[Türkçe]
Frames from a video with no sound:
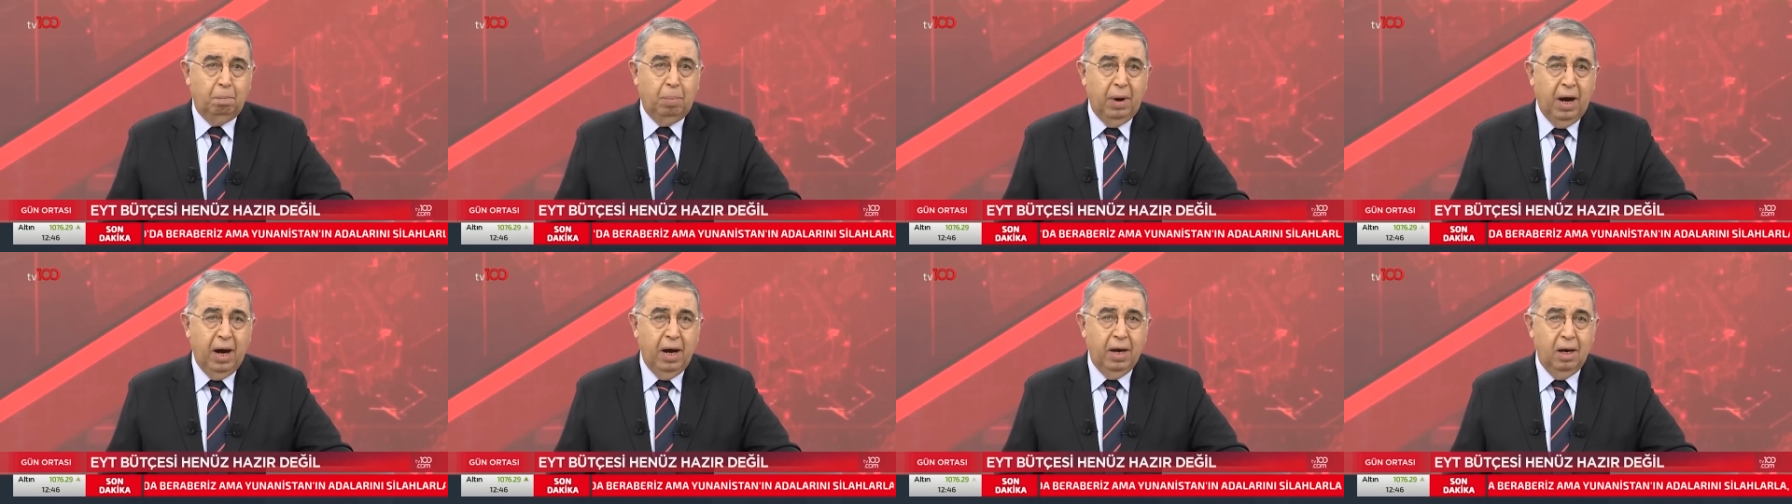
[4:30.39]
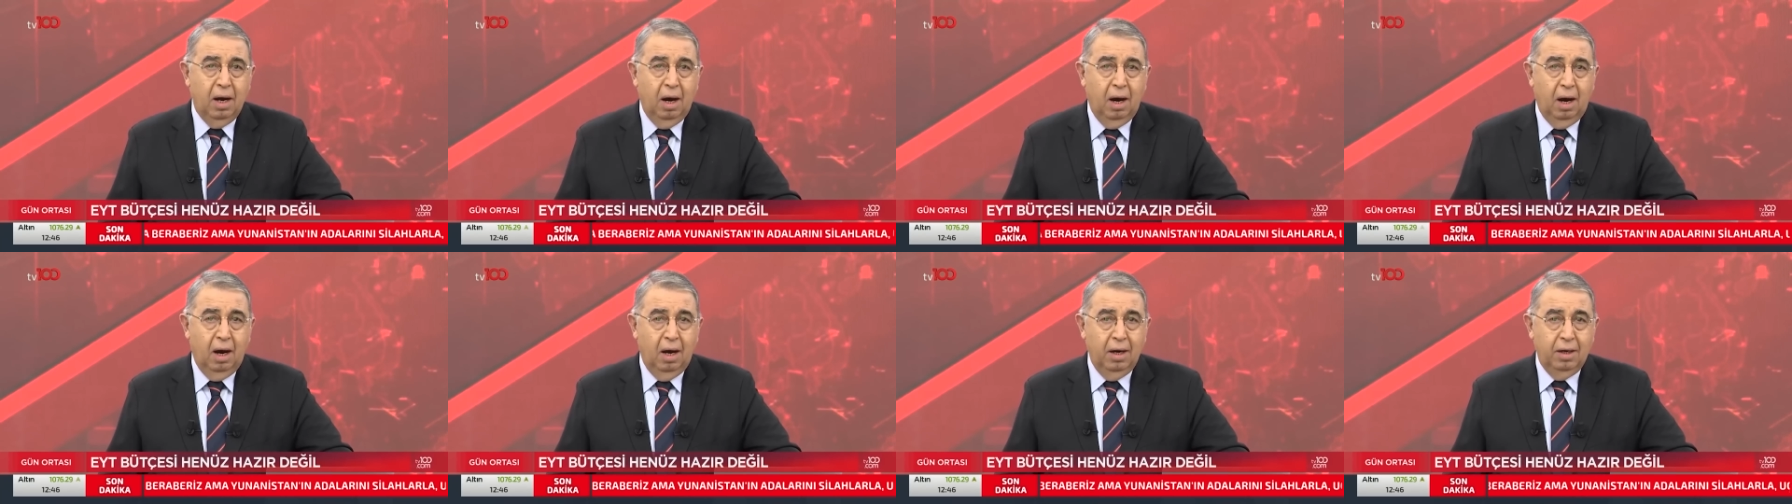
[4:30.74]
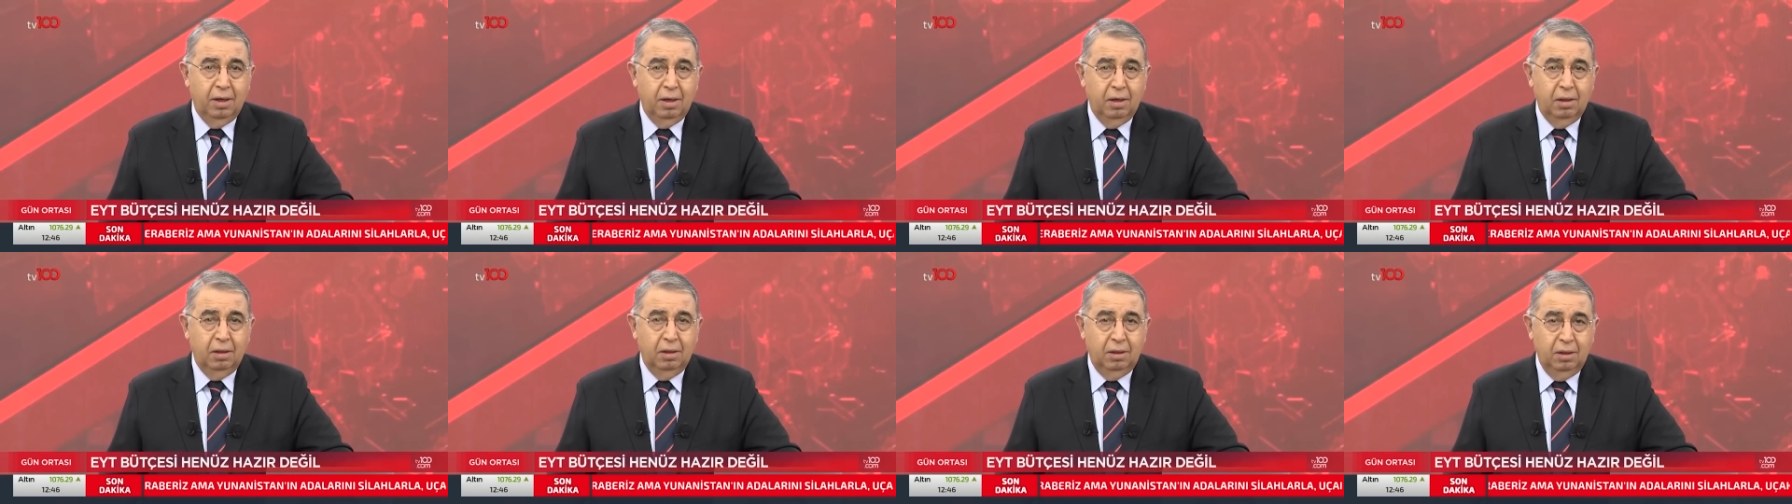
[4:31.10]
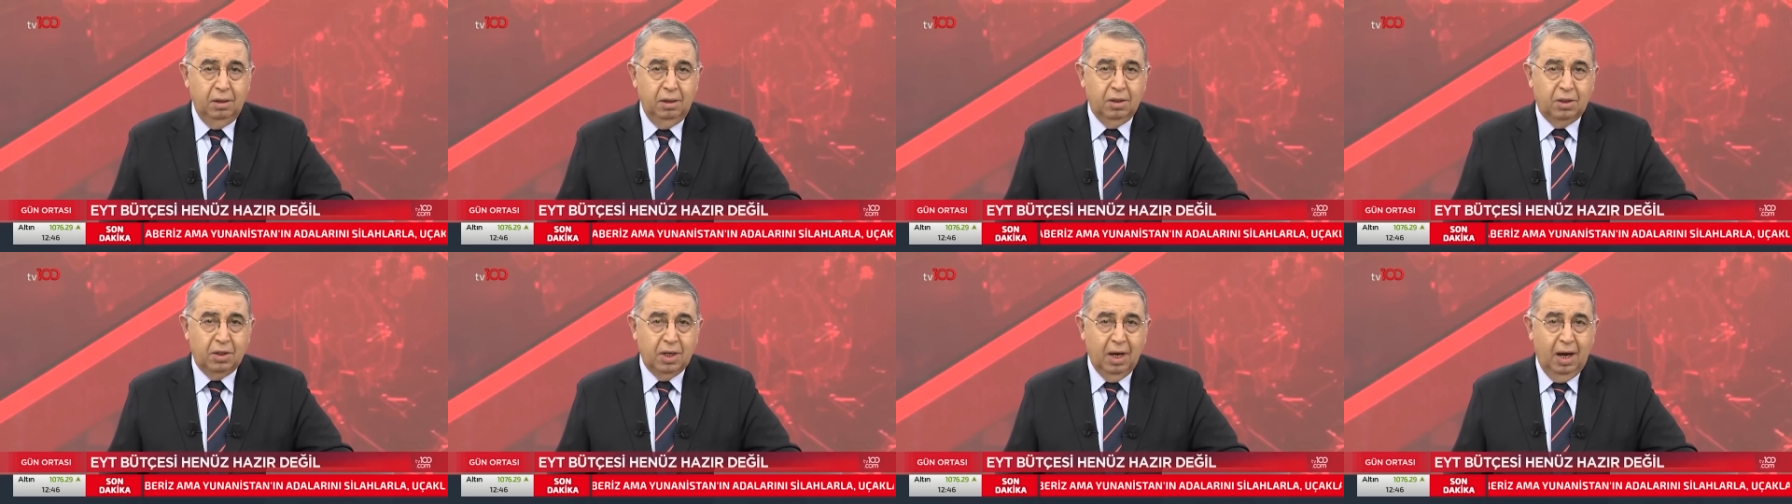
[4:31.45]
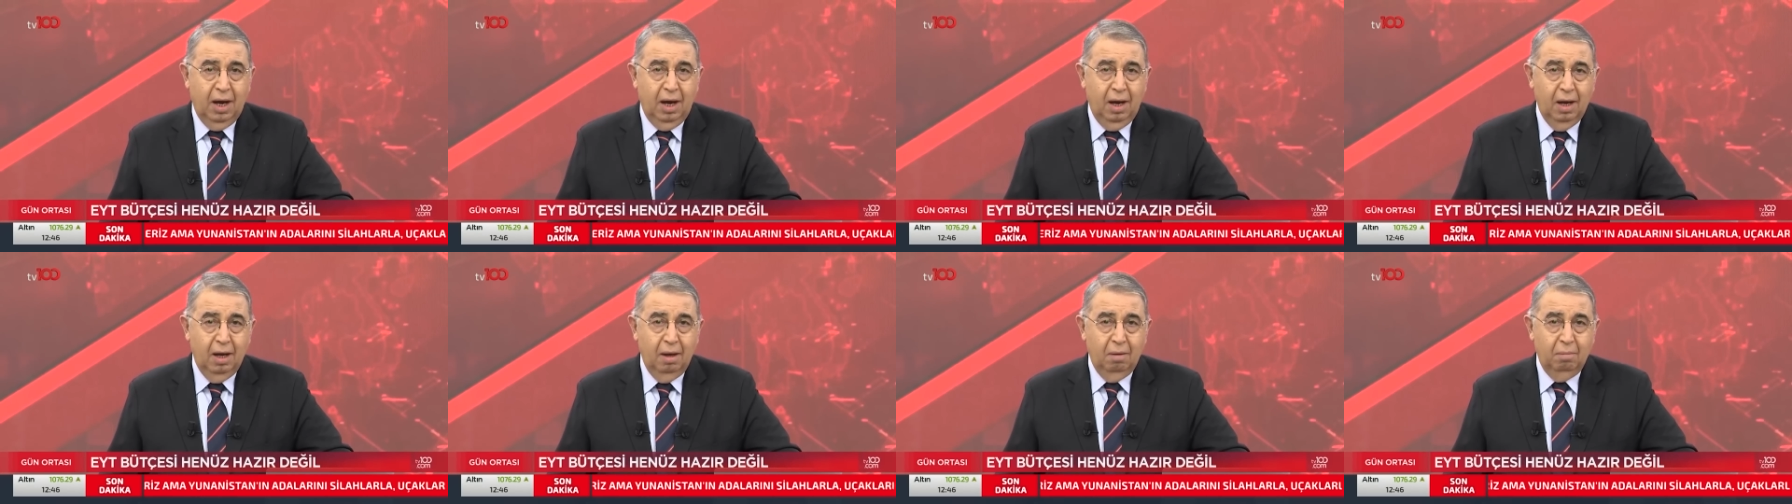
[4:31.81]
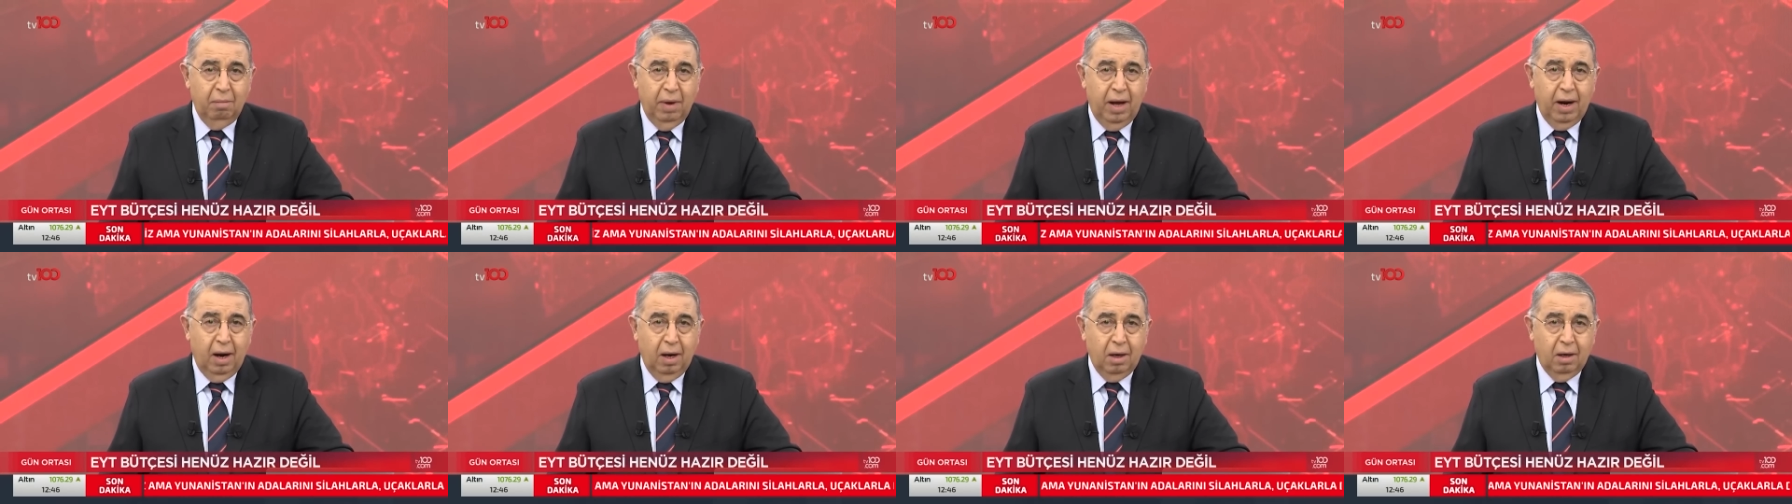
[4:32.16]
pay ayrıldıysa
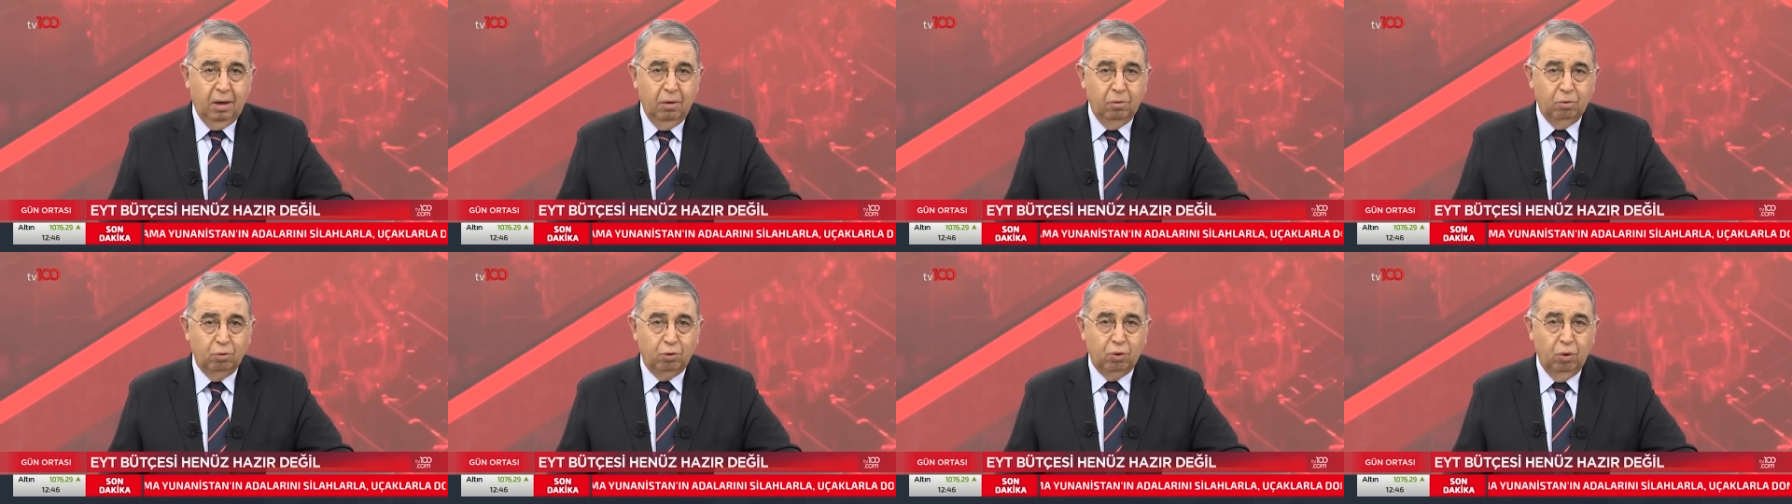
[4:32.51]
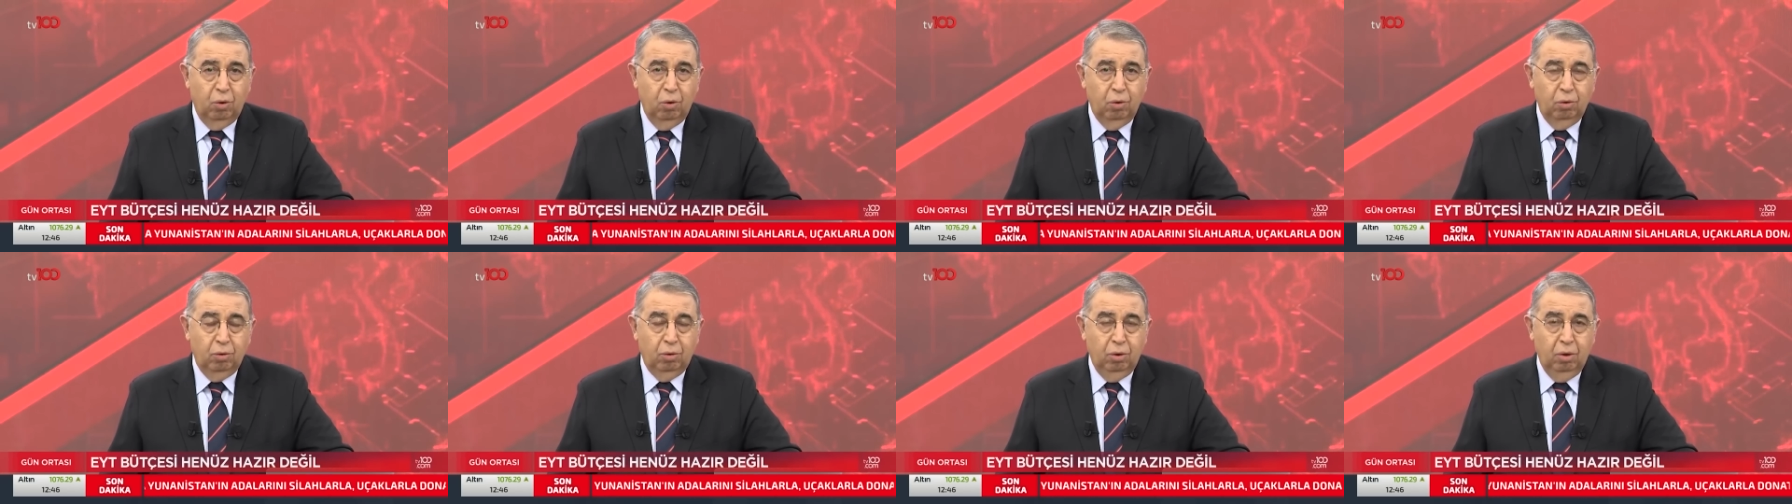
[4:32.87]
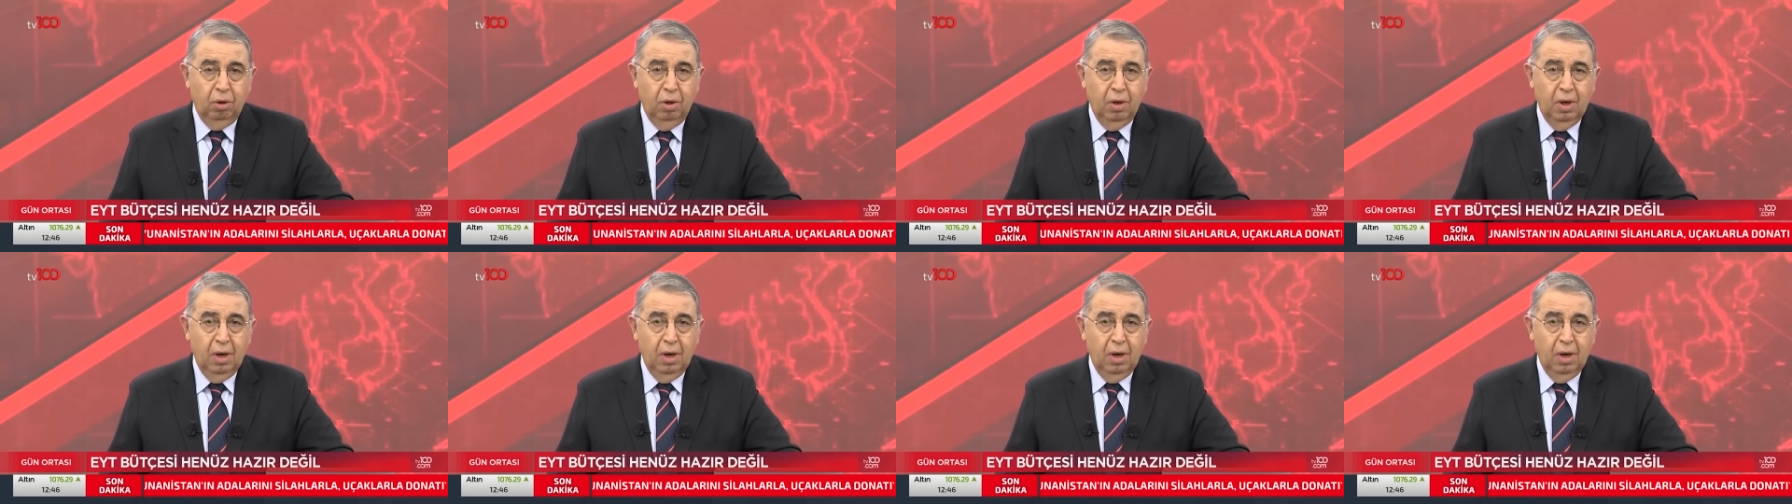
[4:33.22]
merak konusu oldu.